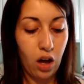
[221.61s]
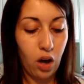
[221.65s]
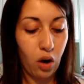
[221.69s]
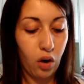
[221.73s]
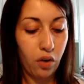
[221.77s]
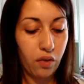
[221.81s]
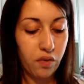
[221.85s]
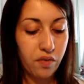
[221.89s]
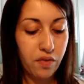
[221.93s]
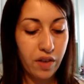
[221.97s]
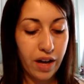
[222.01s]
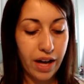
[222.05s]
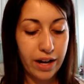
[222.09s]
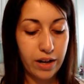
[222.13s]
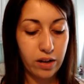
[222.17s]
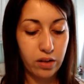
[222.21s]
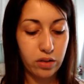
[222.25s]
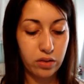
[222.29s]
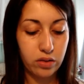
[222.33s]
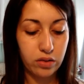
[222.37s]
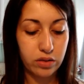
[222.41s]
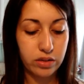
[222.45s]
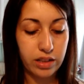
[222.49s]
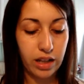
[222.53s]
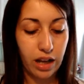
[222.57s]

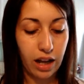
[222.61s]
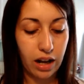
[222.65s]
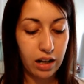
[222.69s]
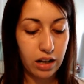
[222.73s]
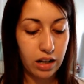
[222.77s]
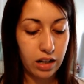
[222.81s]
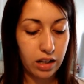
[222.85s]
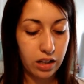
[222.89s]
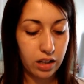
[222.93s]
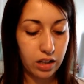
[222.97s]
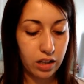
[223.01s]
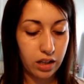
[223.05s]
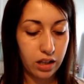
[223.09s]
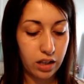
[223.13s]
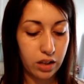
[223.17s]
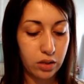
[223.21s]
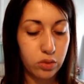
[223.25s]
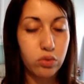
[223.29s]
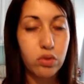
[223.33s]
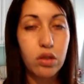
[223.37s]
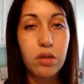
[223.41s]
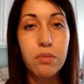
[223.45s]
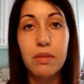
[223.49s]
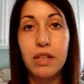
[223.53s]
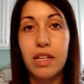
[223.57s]
ovvero dal
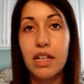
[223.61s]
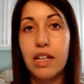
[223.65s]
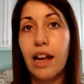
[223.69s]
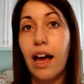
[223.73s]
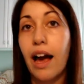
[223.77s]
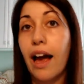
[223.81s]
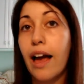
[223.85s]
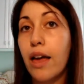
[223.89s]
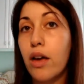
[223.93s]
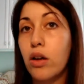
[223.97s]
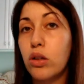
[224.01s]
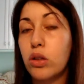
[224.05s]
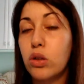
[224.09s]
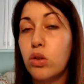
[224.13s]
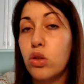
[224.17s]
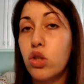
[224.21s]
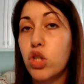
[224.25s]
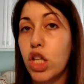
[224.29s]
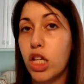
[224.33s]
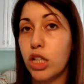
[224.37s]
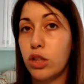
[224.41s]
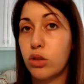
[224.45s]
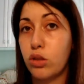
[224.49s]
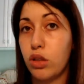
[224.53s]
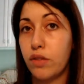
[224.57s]

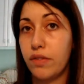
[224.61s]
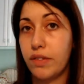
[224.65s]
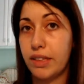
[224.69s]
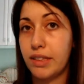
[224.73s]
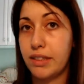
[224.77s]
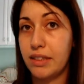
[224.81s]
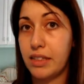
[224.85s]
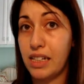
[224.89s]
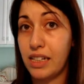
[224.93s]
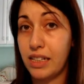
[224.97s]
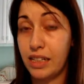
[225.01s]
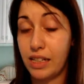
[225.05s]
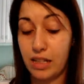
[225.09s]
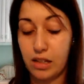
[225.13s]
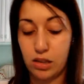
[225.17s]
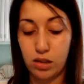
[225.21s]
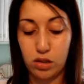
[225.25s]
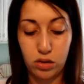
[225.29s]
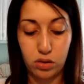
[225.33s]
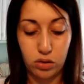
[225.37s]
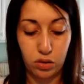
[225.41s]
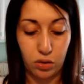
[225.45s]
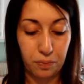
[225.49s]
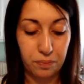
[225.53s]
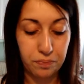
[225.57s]
2800
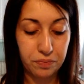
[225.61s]
a.C.,